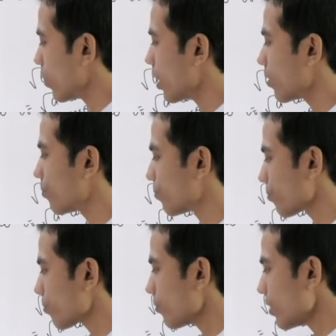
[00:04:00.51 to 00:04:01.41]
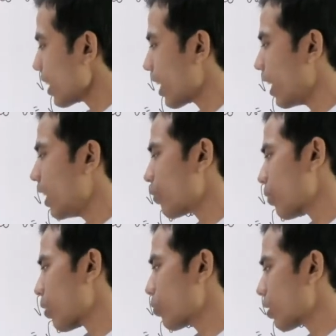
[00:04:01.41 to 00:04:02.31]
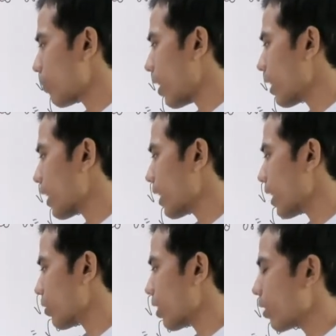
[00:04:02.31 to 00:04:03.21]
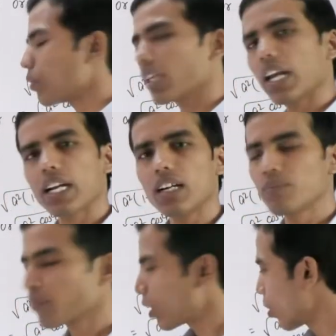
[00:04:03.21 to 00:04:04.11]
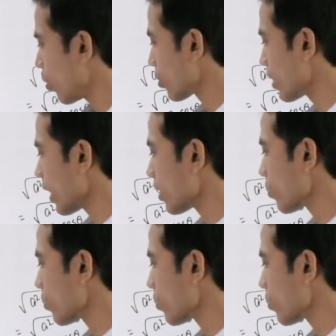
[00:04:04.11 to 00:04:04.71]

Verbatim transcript: वन ए स्क्वायर रूट से बाहर निकलेगा तो ए हो जाएगा और सेक